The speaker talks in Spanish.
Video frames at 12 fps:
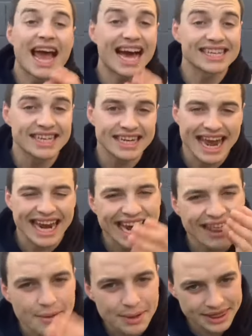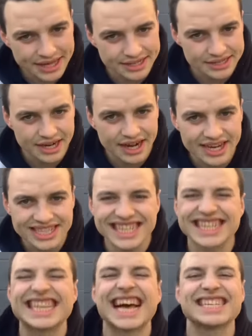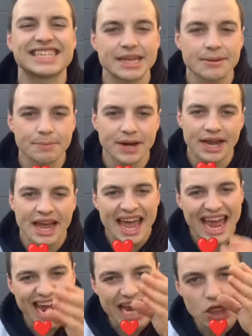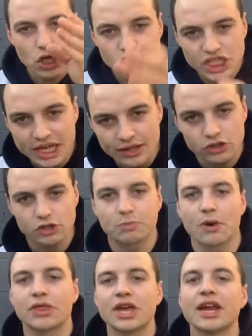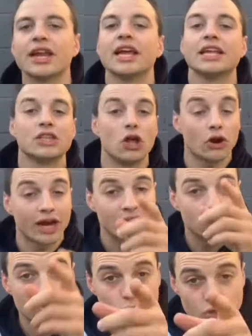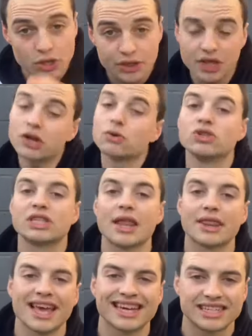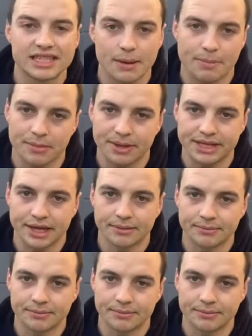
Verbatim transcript: Así que cada vez que entrenes, da siempre el 200% de lo que tus circunstancias te permitan.